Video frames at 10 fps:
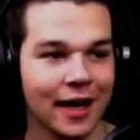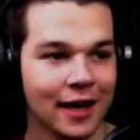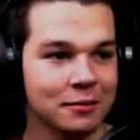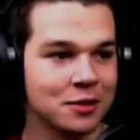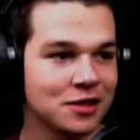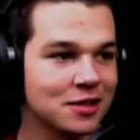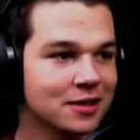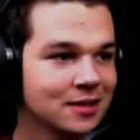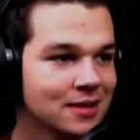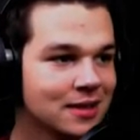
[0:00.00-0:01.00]

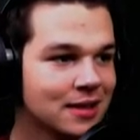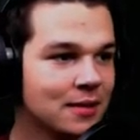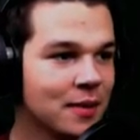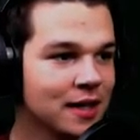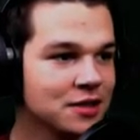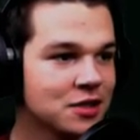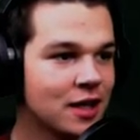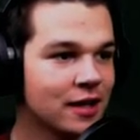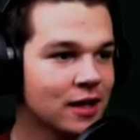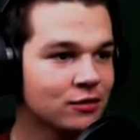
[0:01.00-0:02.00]
Geheimnisse im Herzen
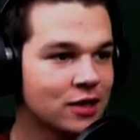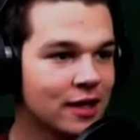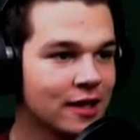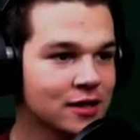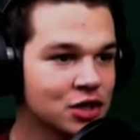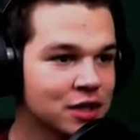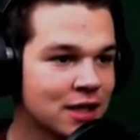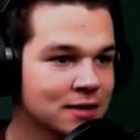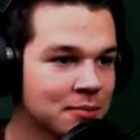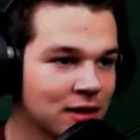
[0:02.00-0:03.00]
der
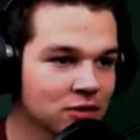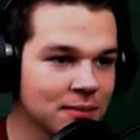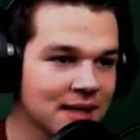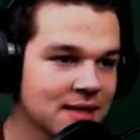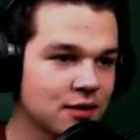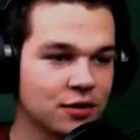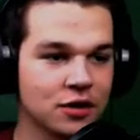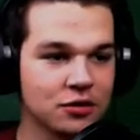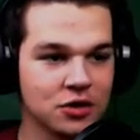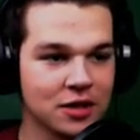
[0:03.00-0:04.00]
Nervenheilanstalt Mount Massive
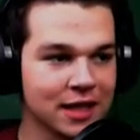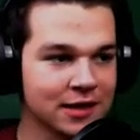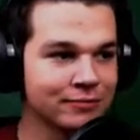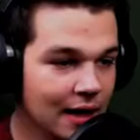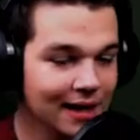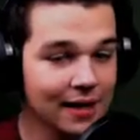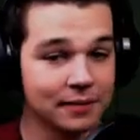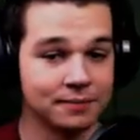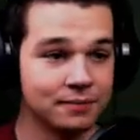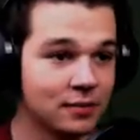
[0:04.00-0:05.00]
aufzudecken. Okay,
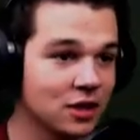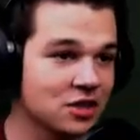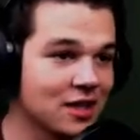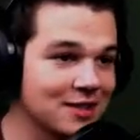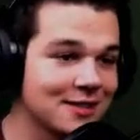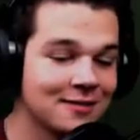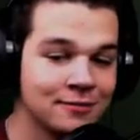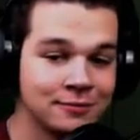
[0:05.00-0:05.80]
los geht's.